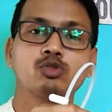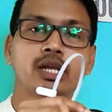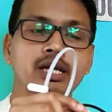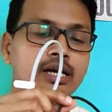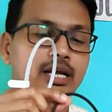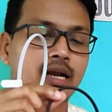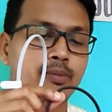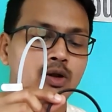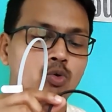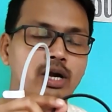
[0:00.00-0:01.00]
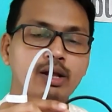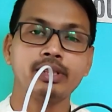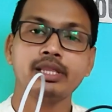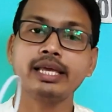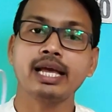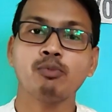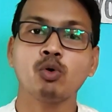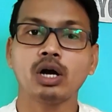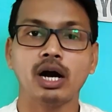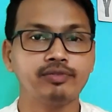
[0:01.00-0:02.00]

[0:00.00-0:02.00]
में जो सिलिकन का रबर क्वालिटी मिलता है ये आपको